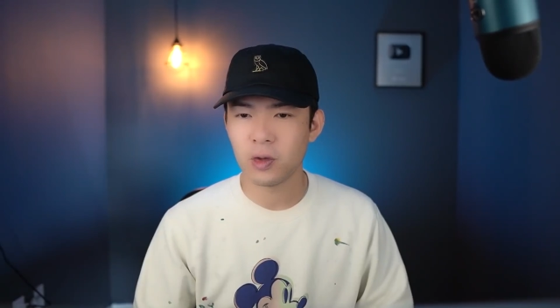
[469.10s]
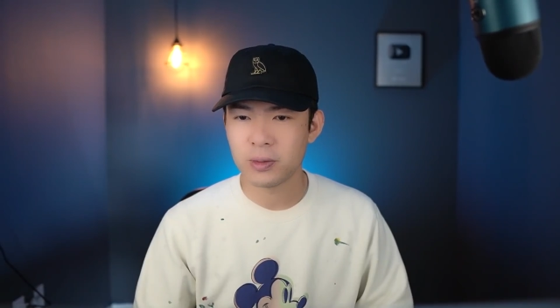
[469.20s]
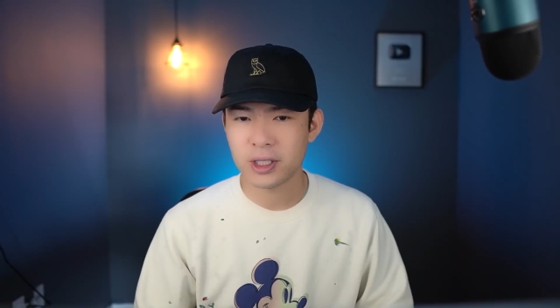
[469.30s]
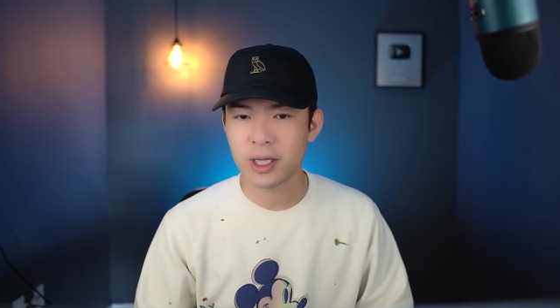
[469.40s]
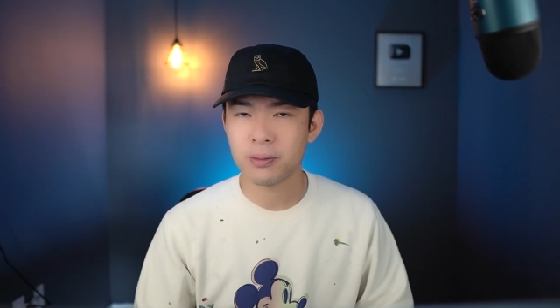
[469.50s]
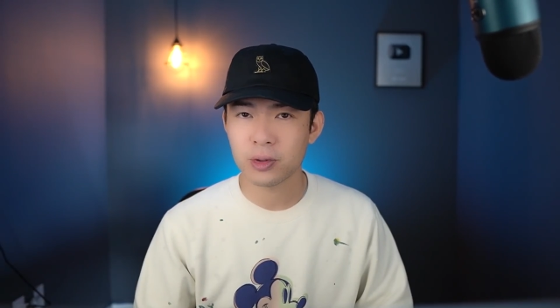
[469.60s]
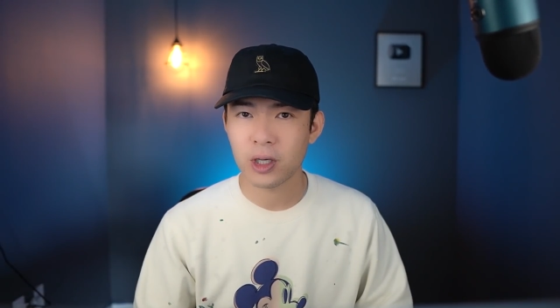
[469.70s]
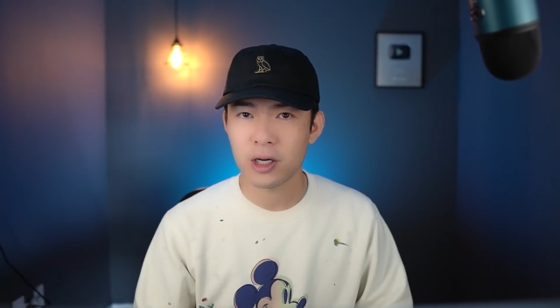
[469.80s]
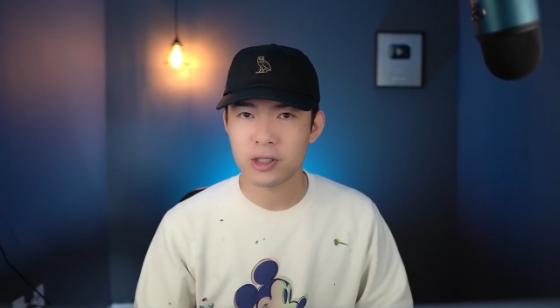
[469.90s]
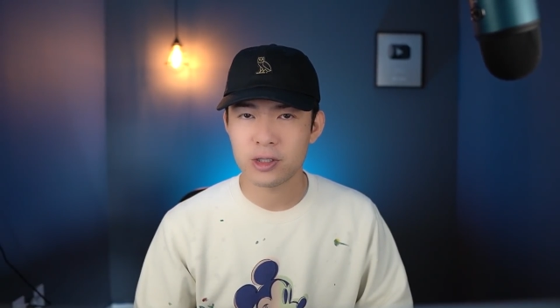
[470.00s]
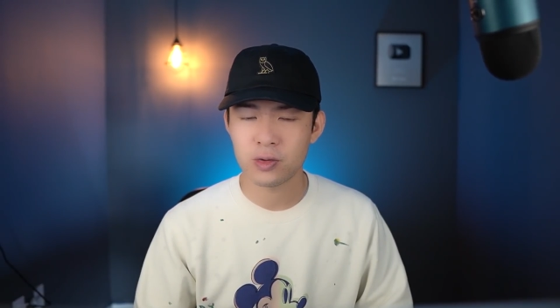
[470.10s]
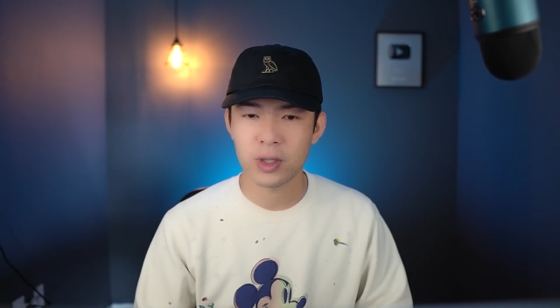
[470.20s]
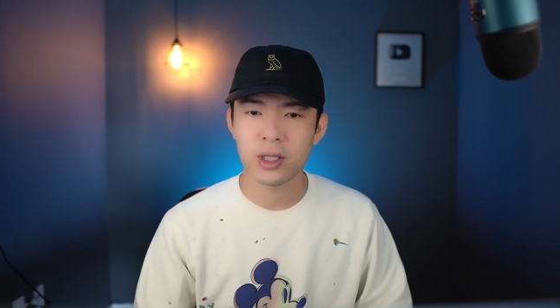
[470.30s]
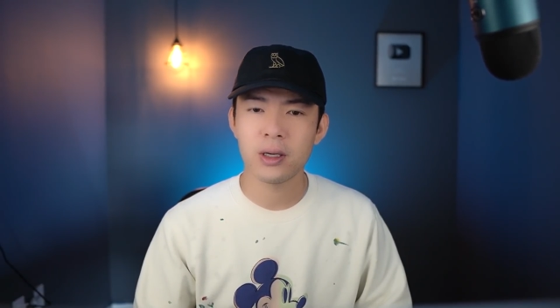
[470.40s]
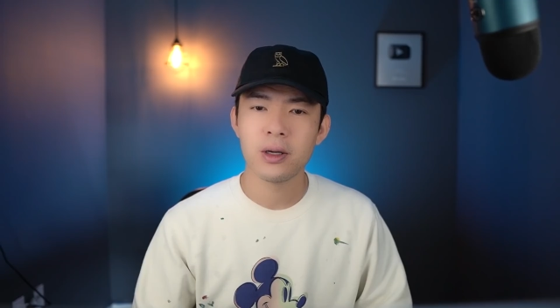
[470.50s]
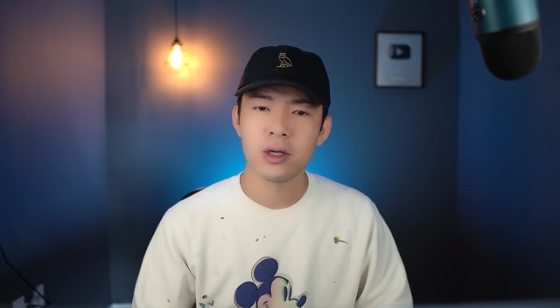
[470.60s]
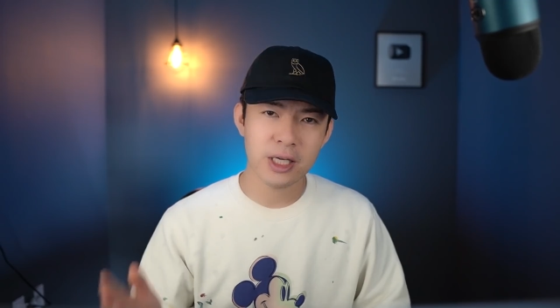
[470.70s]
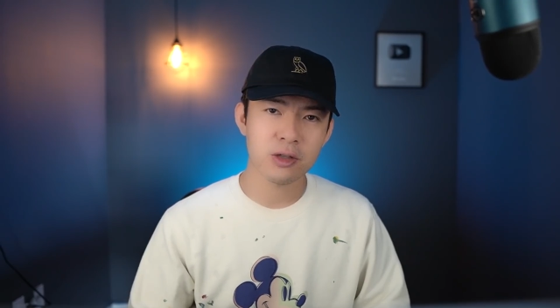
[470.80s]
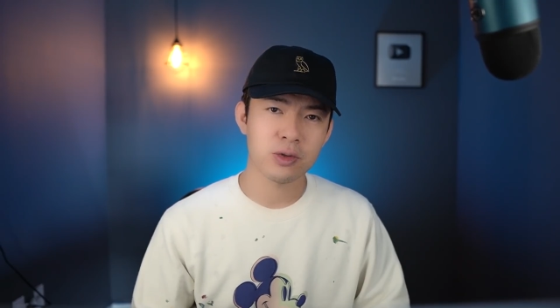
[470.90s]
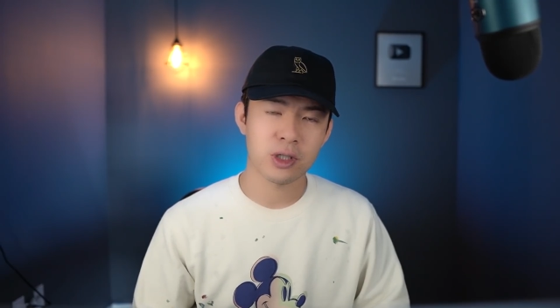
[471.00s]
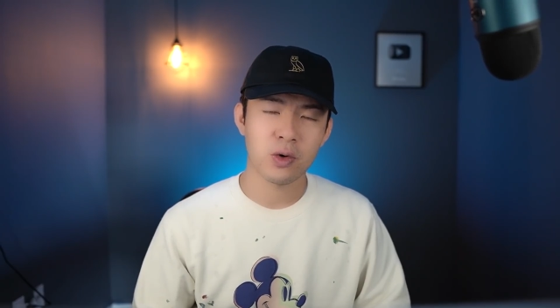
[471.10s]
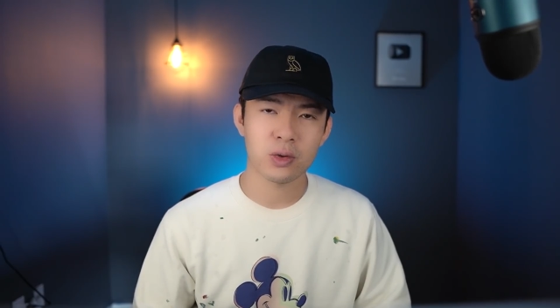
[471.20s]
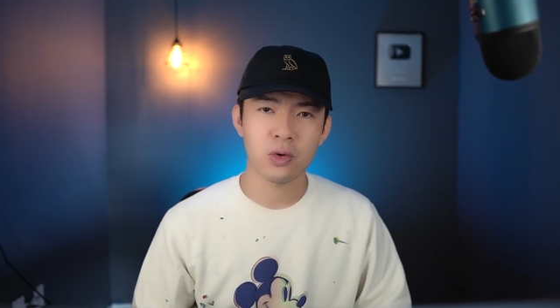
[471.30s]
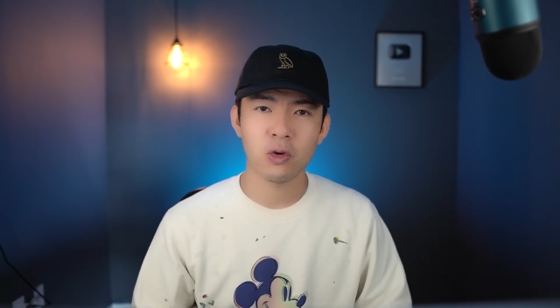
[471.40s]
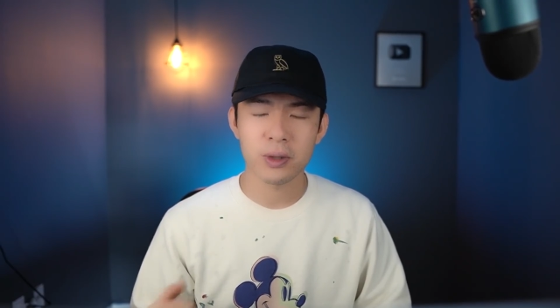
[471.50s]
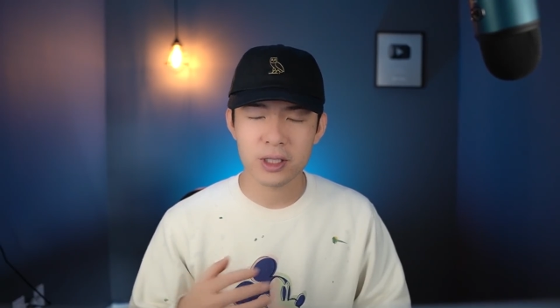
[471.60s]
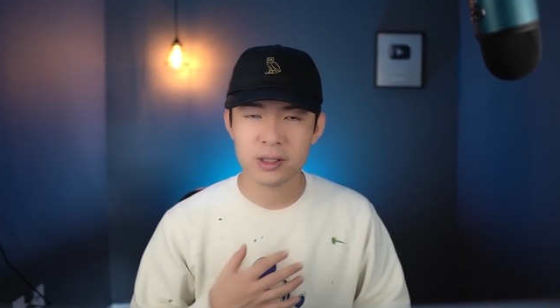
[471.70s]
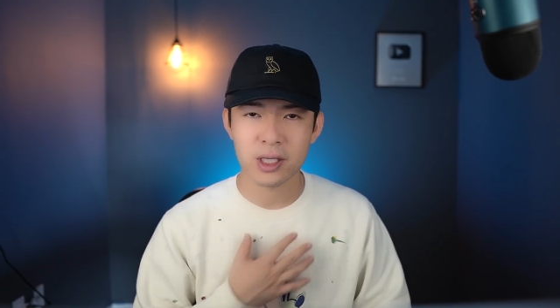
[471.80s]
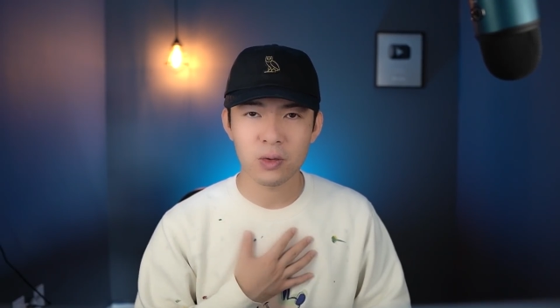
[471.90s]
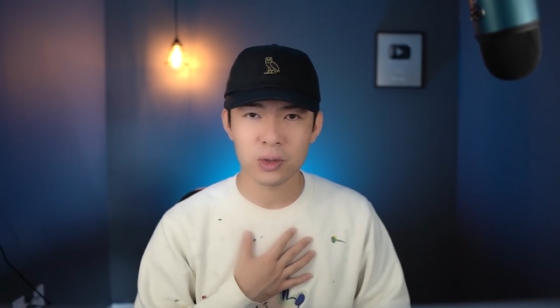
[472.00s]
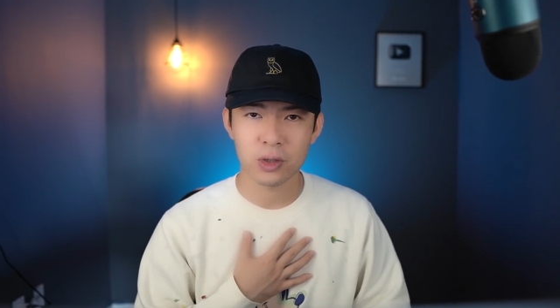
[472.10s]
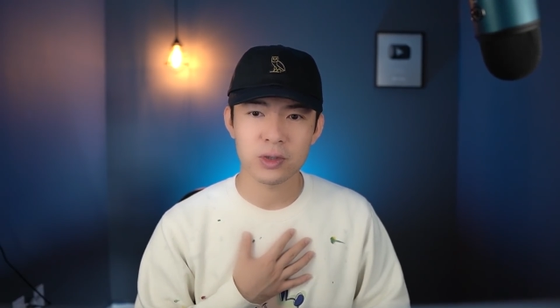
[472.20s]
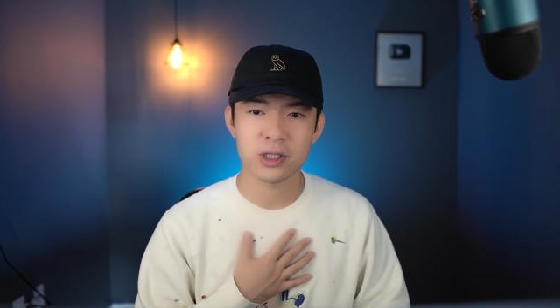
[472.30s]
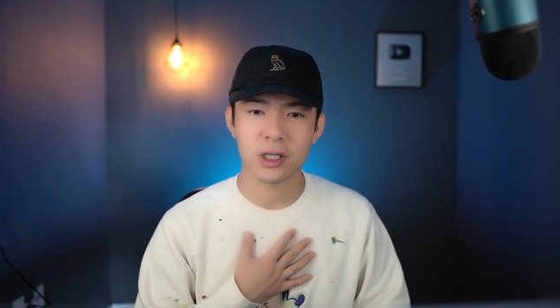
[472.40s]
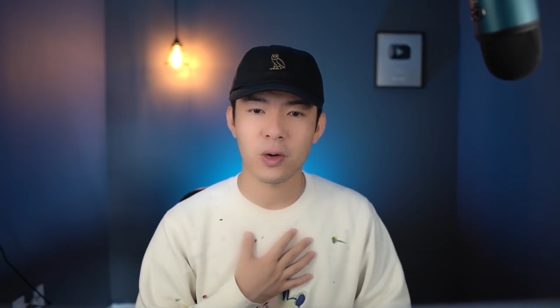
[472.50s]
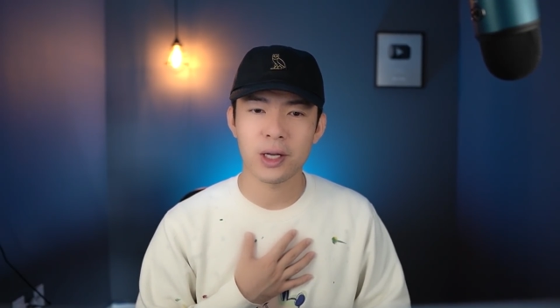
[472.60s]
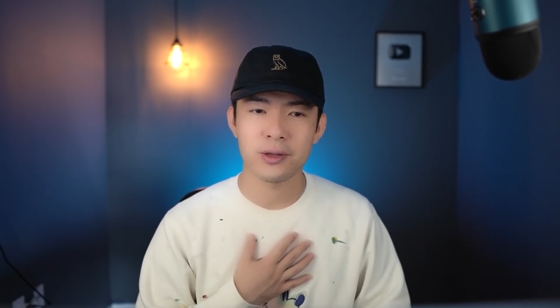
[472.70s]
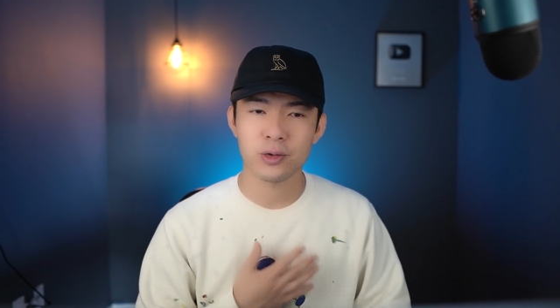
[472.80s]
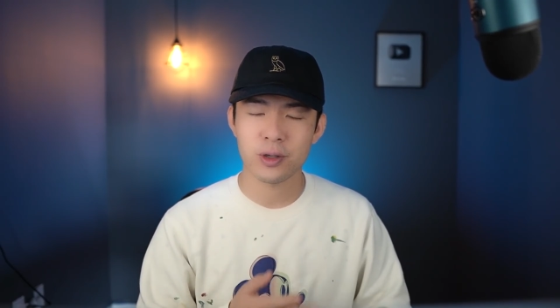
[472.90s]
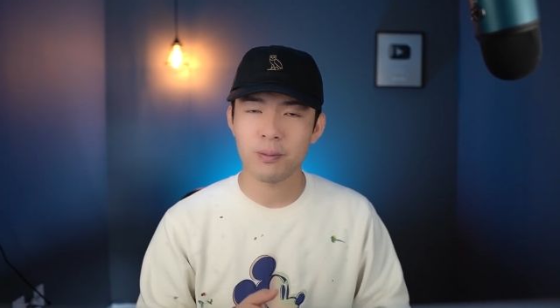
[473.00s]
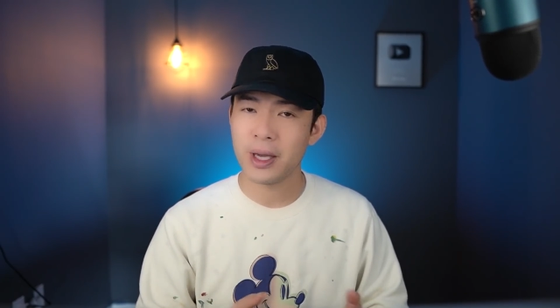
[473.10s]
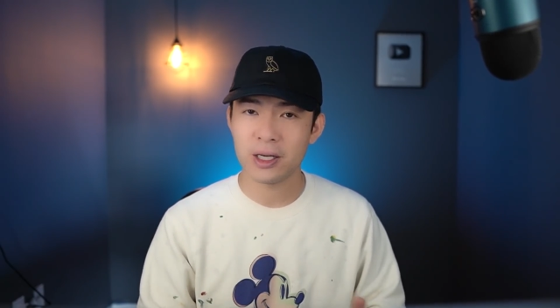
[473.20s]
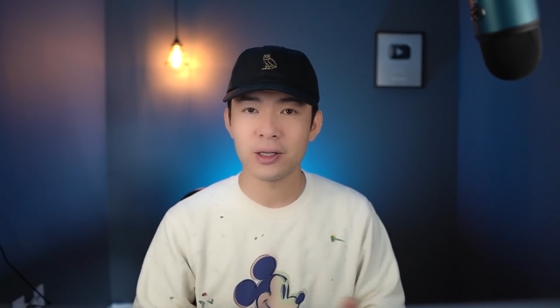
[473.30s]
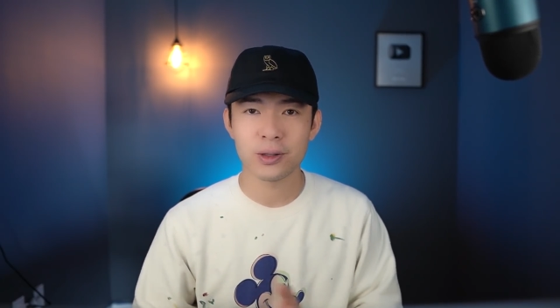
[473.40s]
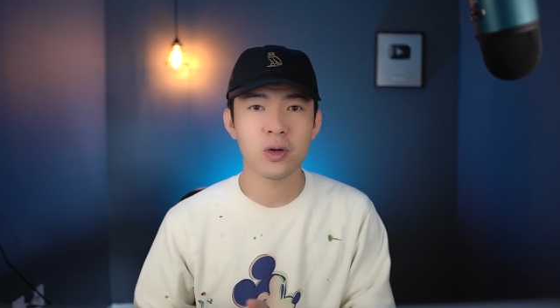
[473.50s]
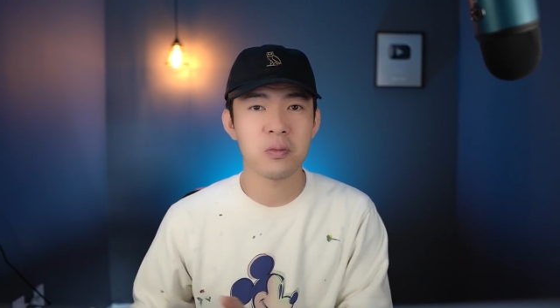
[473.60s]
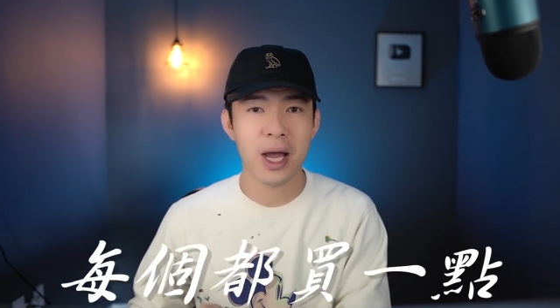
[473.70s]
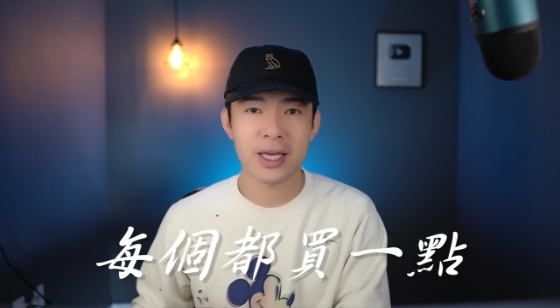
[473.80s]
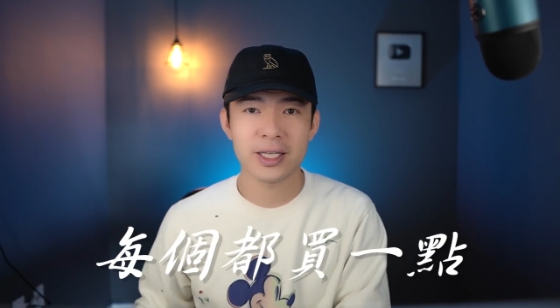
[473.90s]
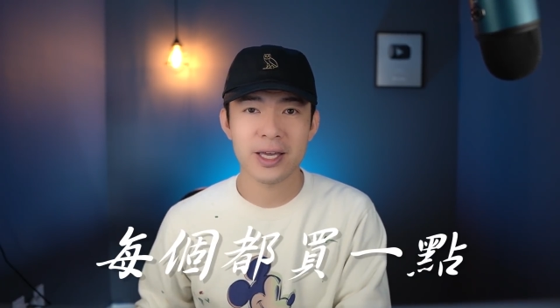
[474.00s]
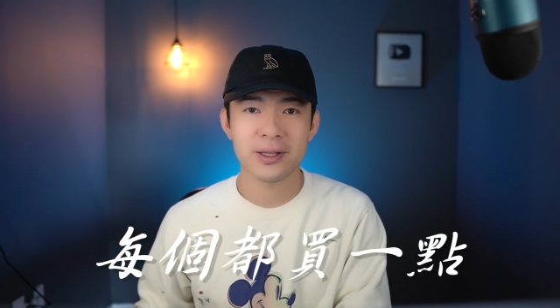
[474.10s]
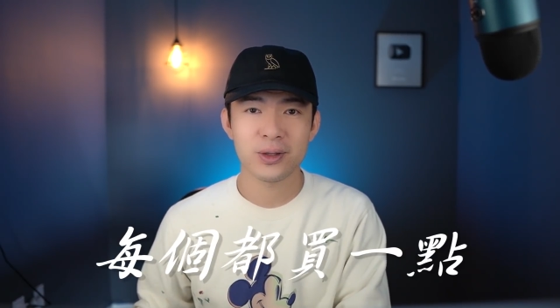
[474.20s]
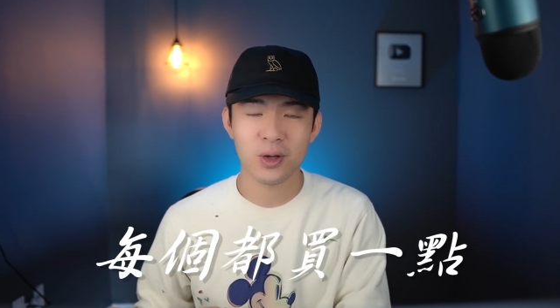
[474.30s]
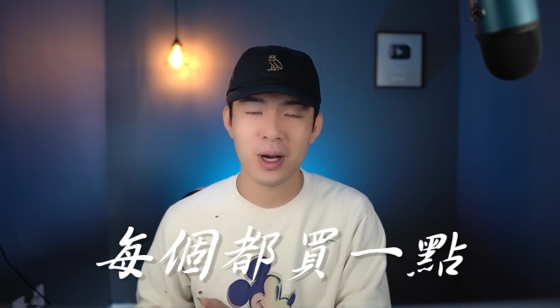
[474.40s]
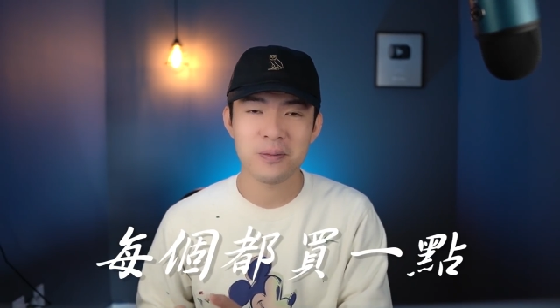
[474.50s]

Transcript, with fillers: 我们现在不得而知。所以呢，在这种情况对我们一个散户投资者的话呢，就是每个都买一点，对吧？